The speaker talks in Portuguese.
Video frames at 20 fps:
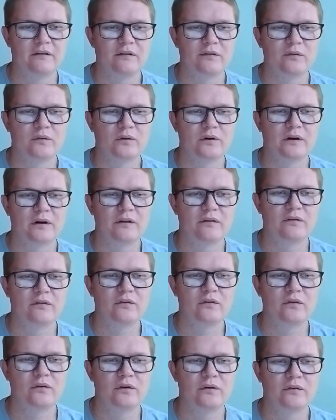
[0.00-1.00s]

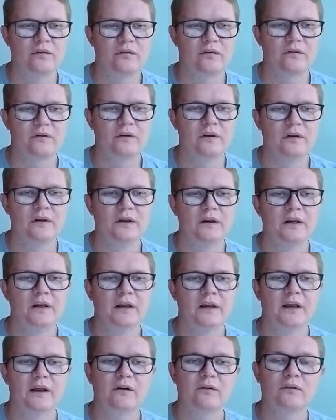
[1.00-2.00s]
ocasiões,
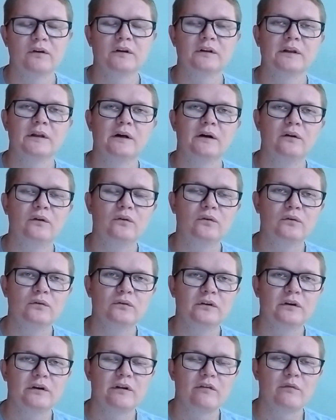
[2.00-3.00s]
enquanto
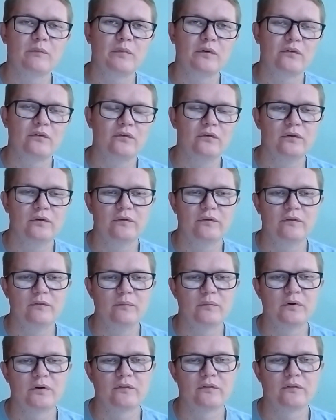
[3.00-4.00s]
outras pessoas se
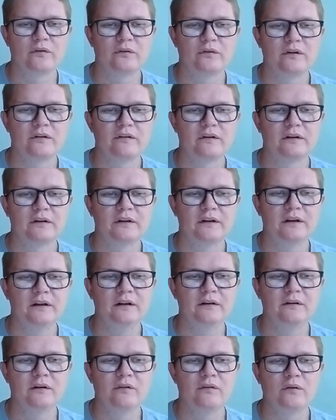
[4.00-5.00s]
mostram
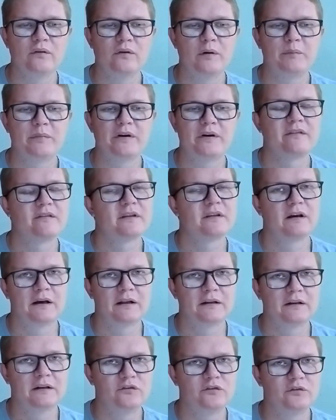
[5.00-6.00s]
desatentas ou
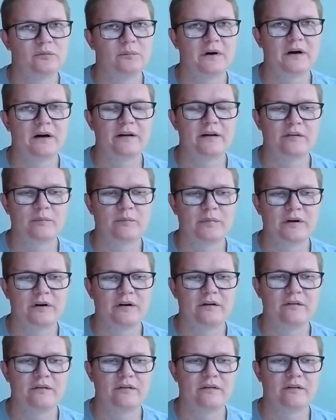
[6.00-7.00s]
apressadas demais para
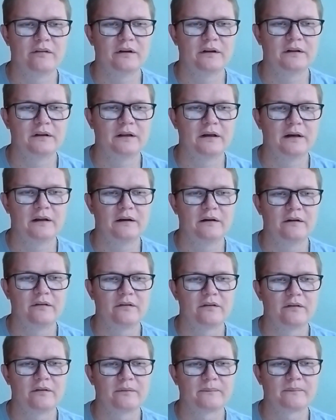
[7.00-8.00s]
esses
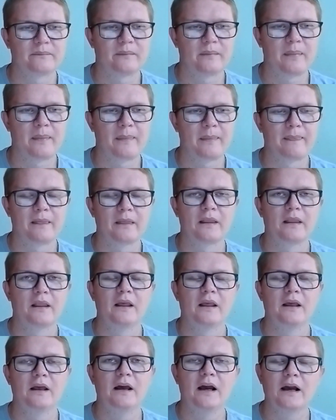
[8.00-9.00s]
detalhes.
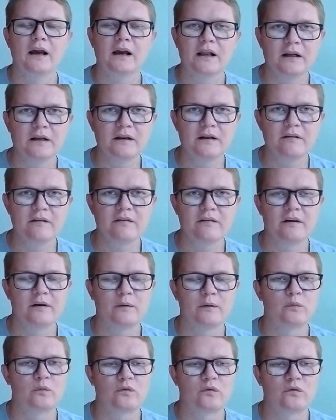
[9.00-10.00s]

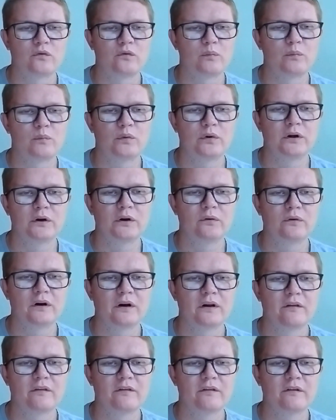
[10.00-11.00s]
Agradecemos por
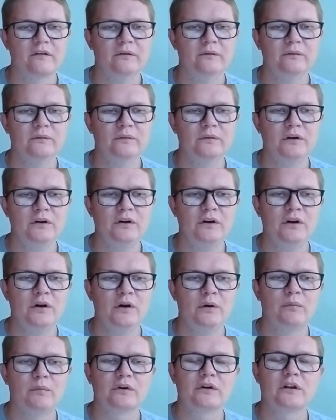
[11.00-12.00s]
educação,
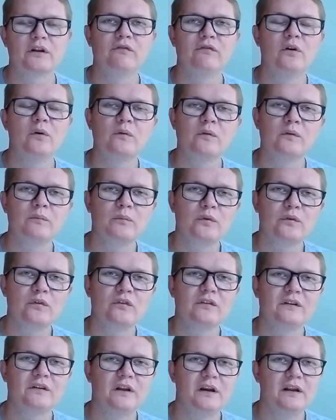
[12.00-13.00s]
porque fomos
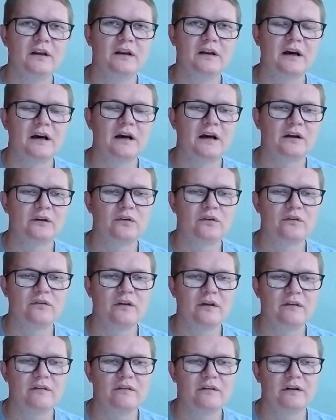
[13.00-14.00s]
treinados e
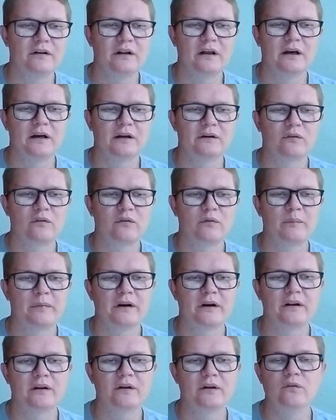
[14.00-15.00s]
ensinados
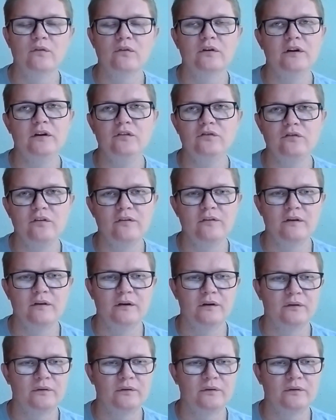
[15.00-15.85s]
para isso desde cedo,